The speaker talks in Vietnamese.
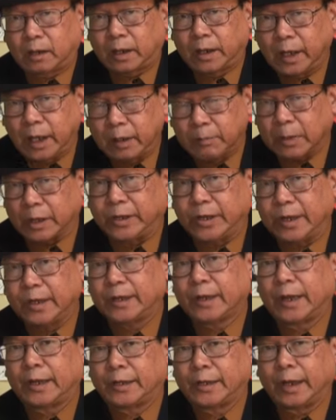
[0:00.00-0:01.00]
khi mà
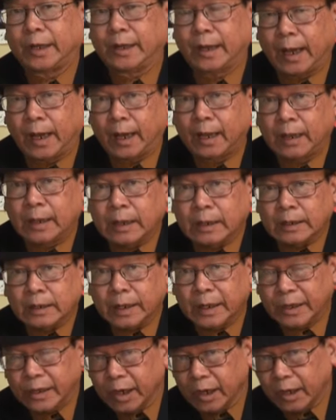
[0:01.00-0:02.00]
chiến tranh xảy ra
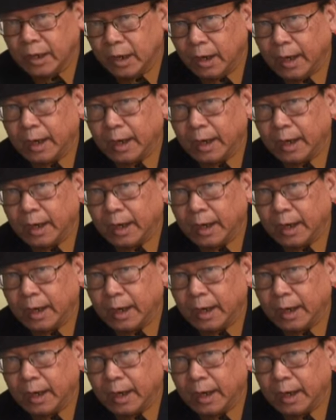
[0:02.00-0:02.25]
thì những